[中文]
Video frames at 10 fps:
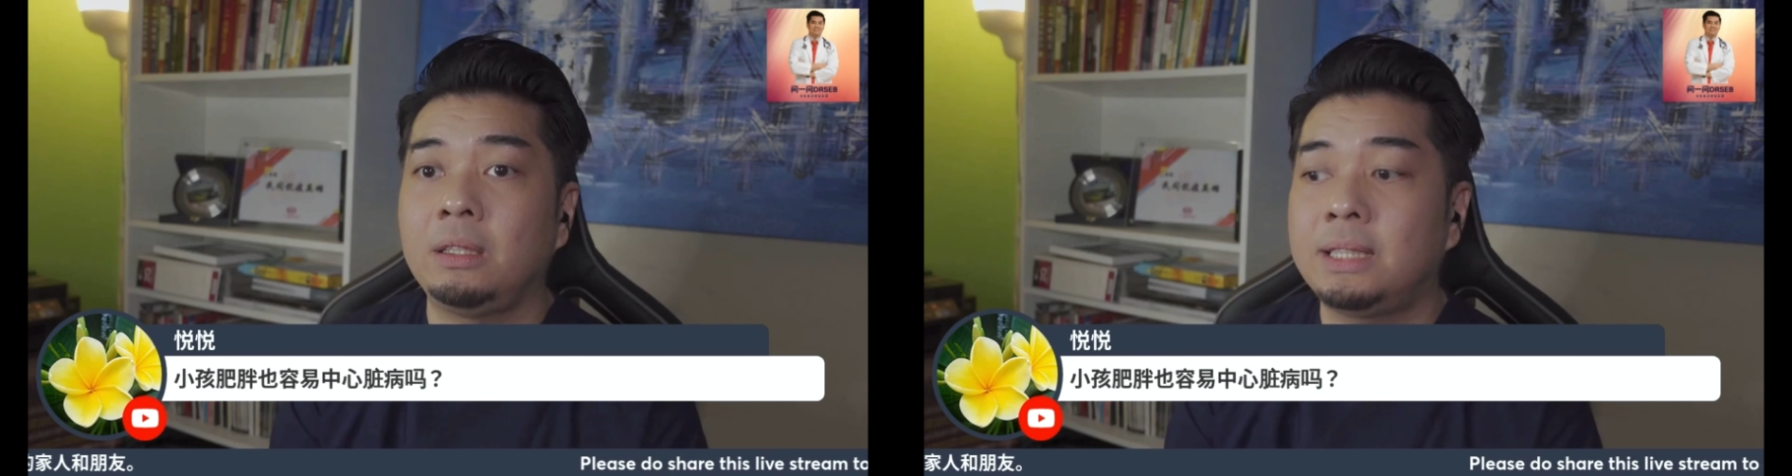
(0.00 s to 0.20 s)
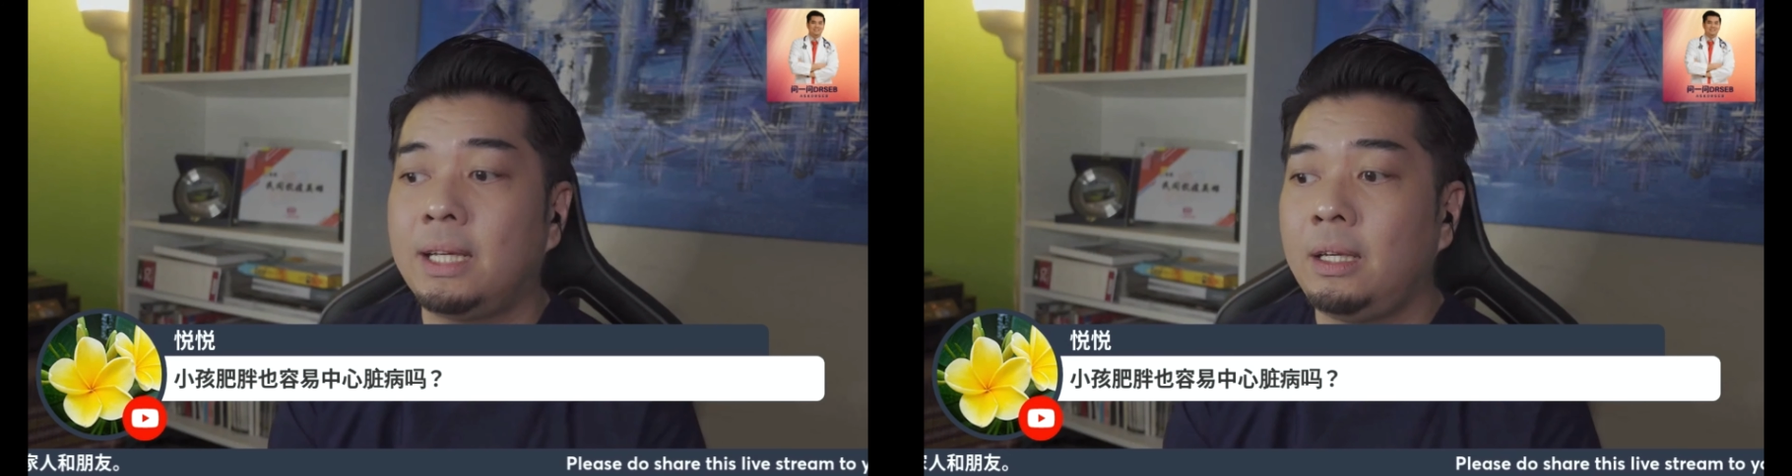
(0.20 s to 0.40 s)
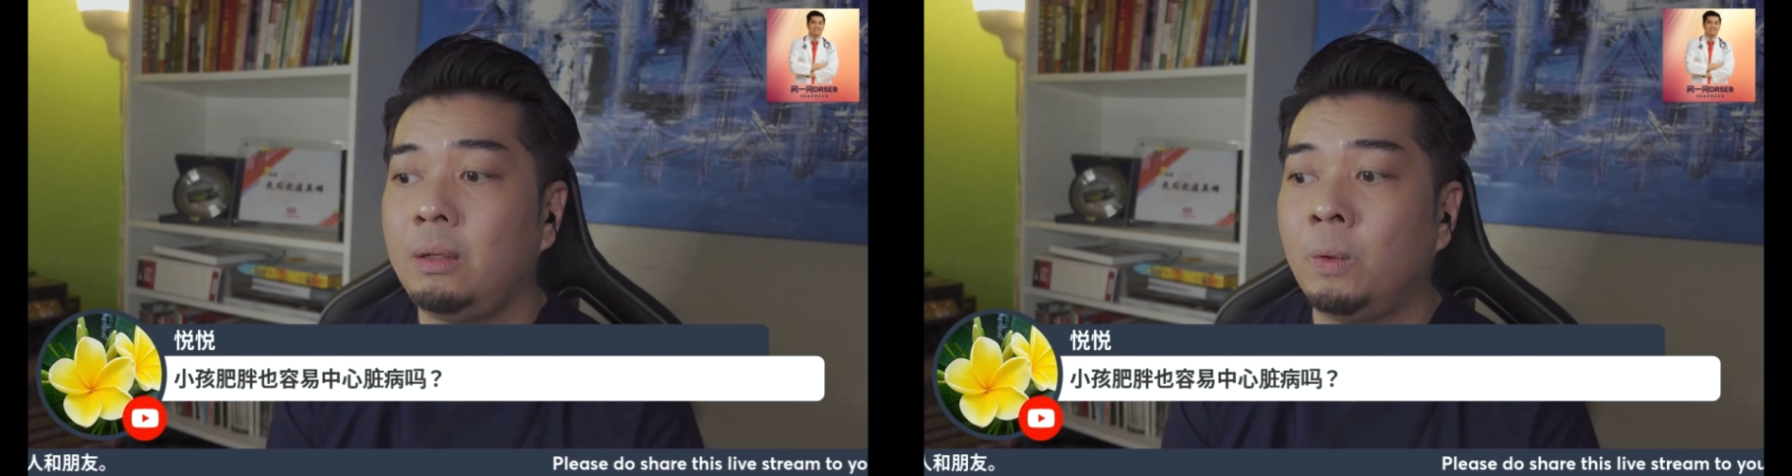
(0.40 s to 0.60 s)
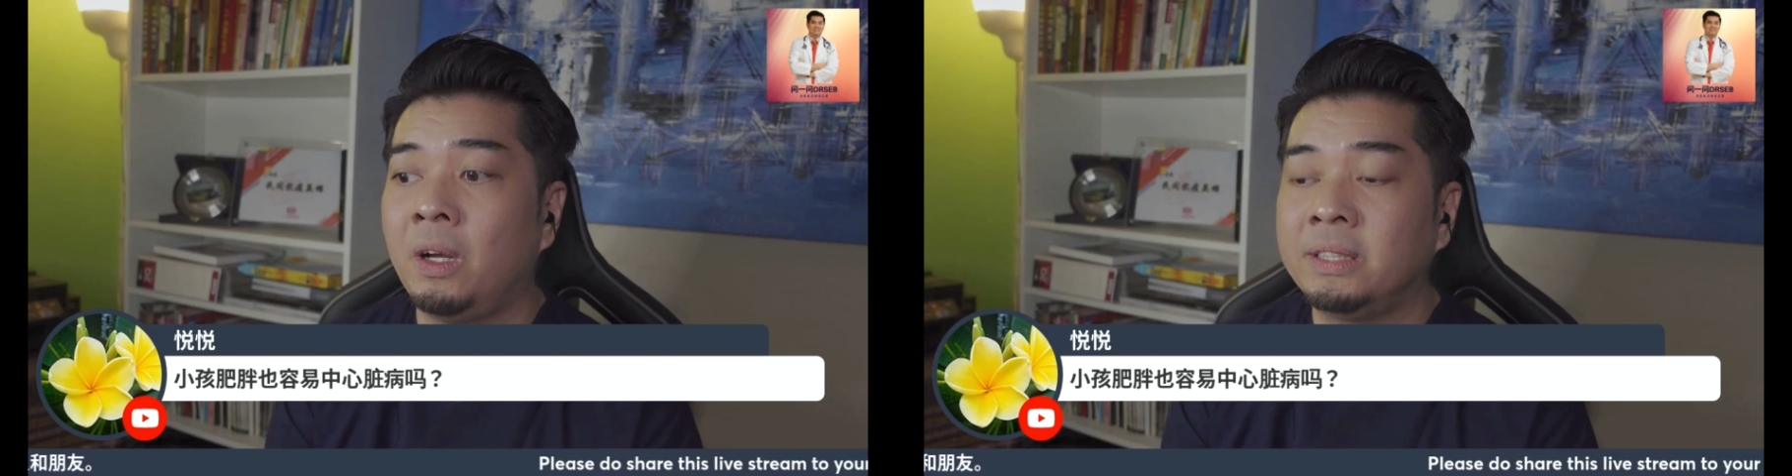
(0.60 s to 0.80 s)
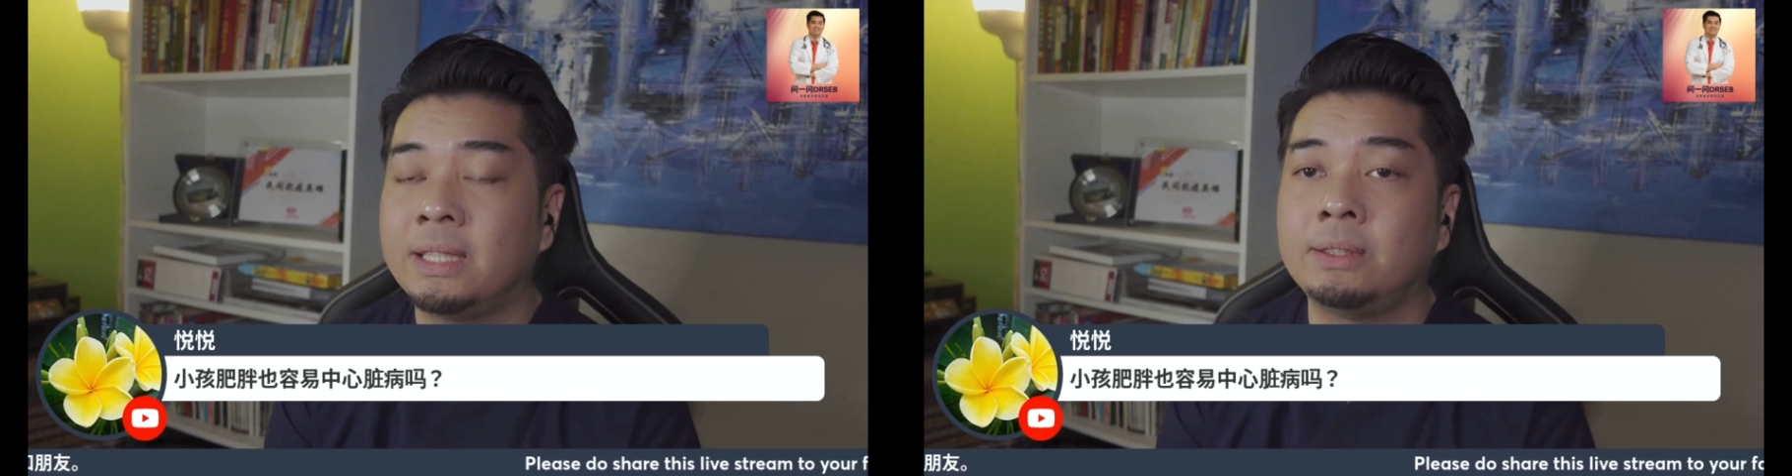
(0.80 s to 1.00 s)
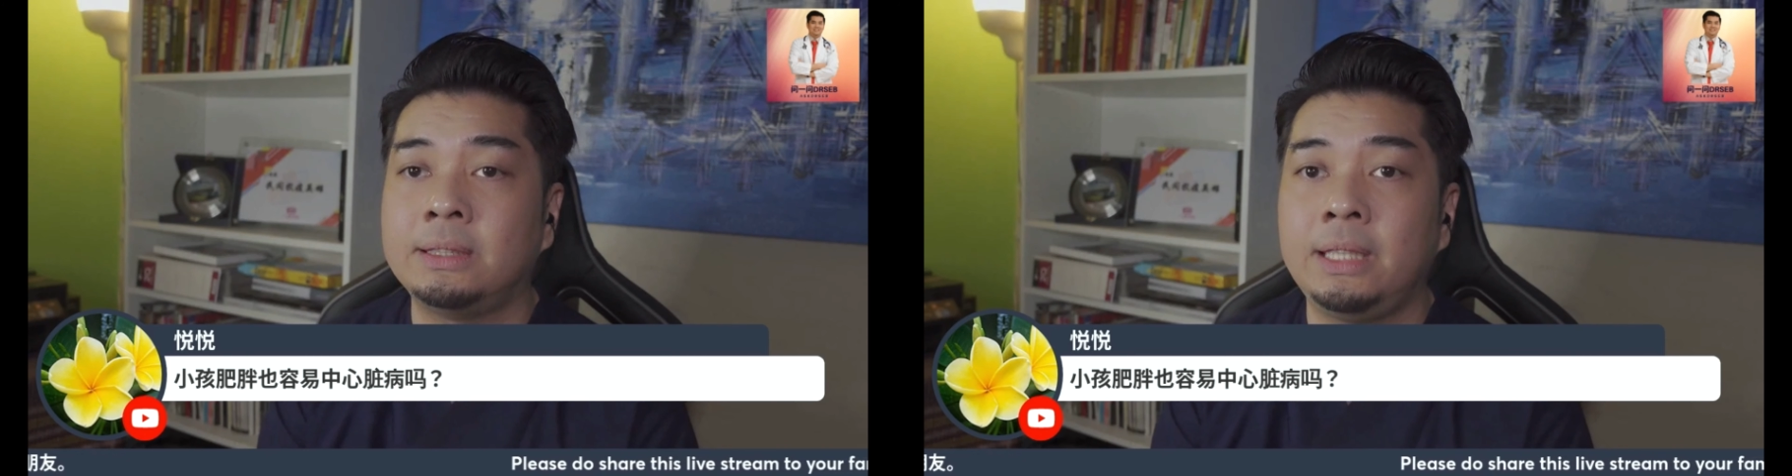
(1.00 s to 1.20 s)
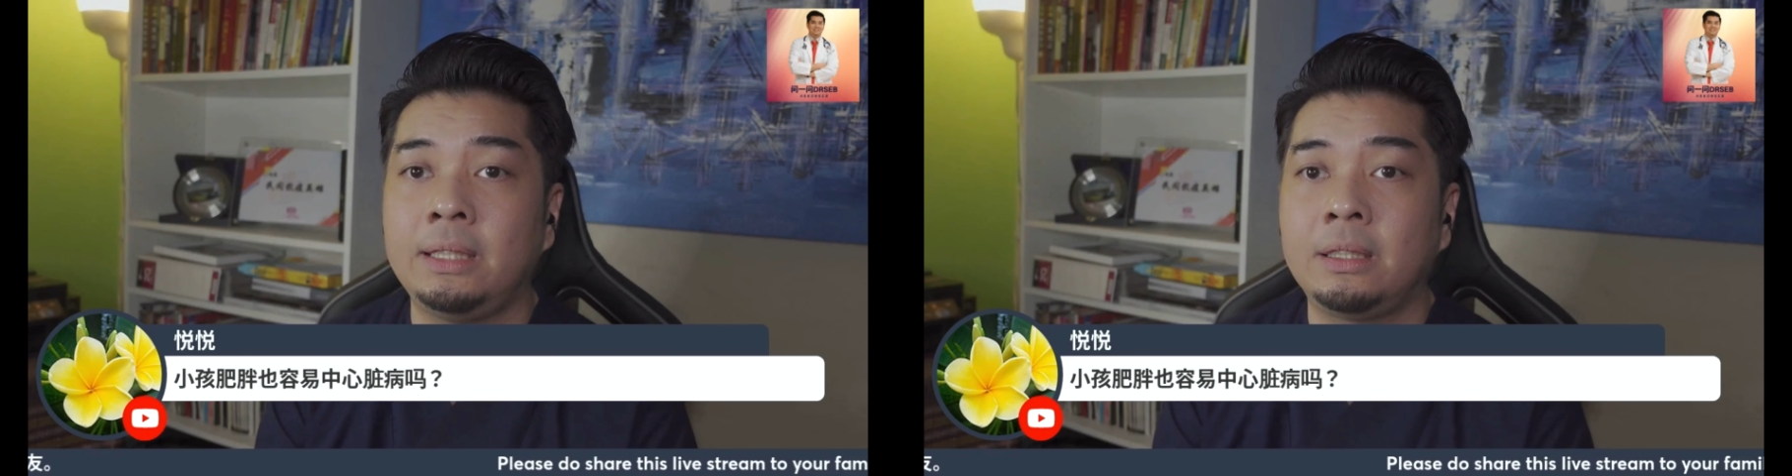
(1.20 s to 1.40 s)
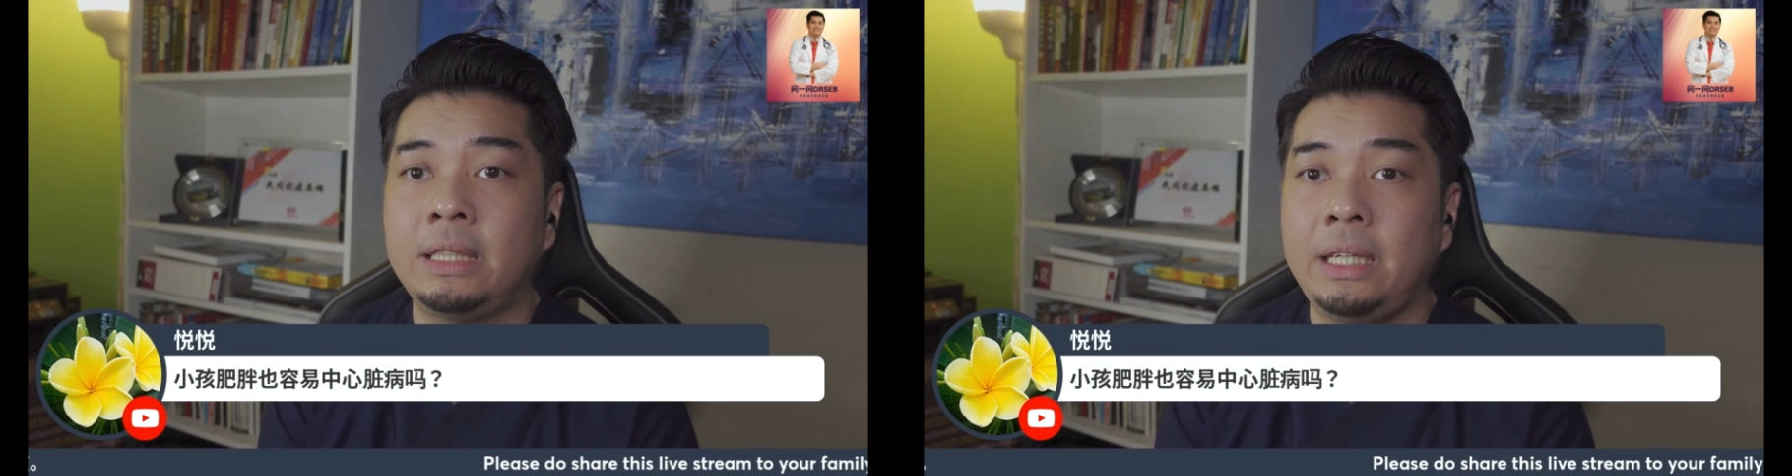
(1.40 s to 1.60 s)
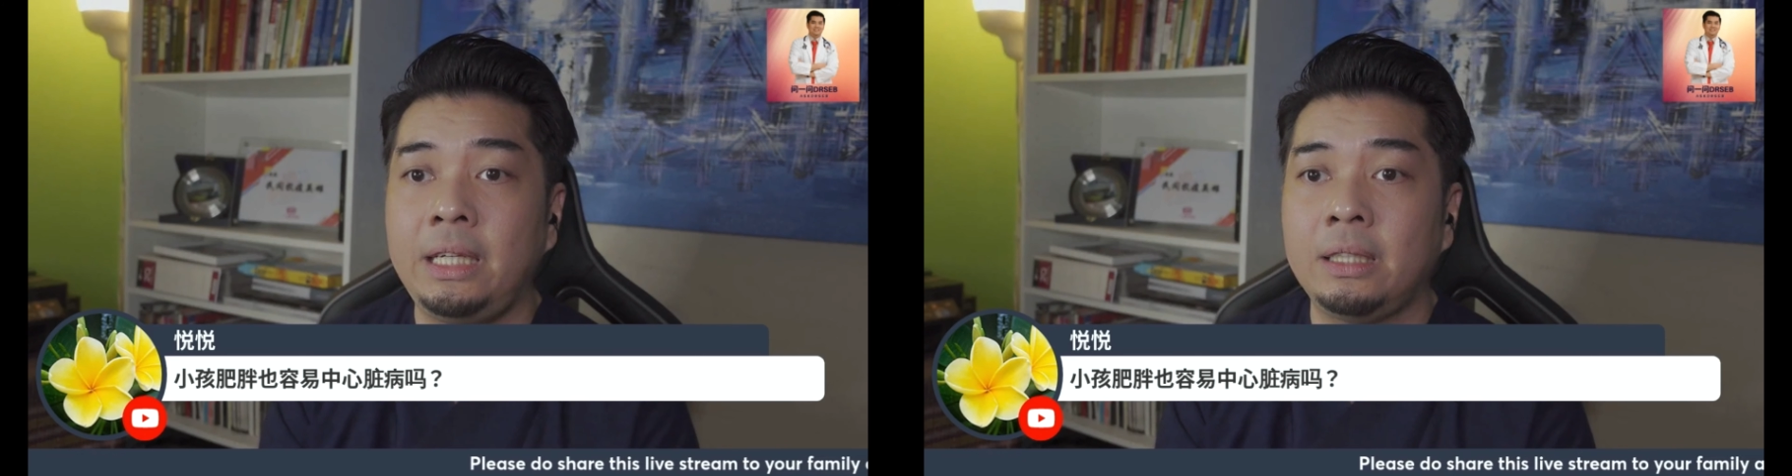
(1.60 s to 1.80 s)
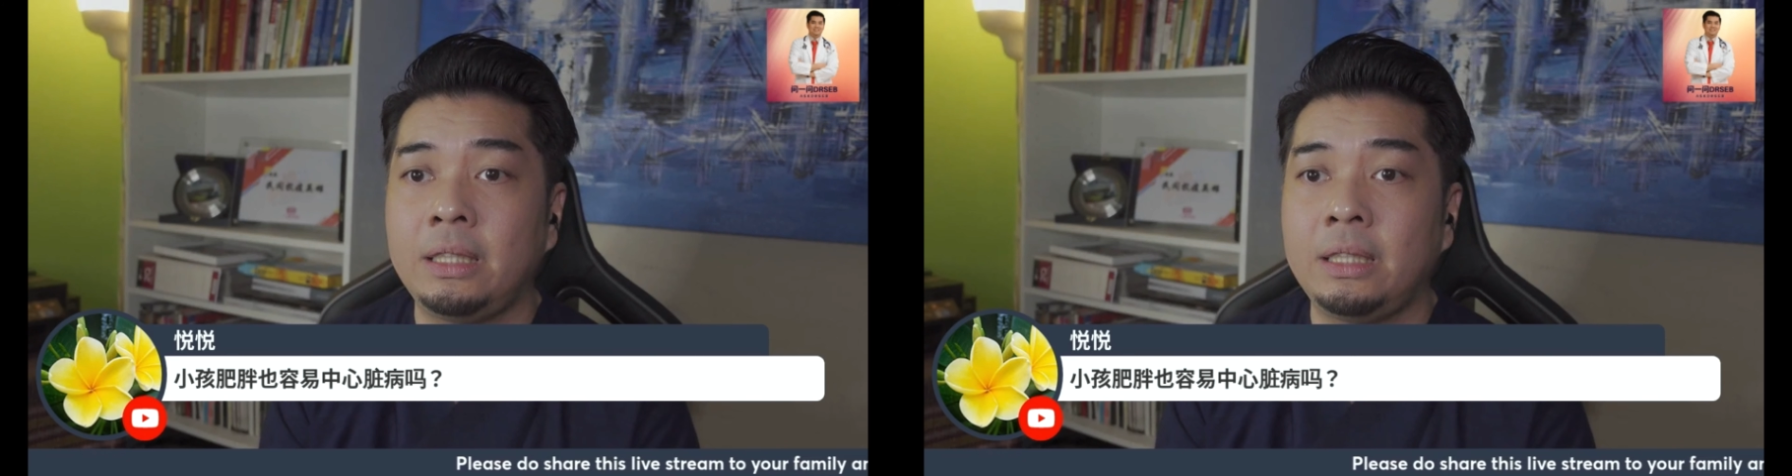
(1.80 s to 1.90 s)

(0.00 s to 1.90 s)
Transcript: 在我很早之前的第一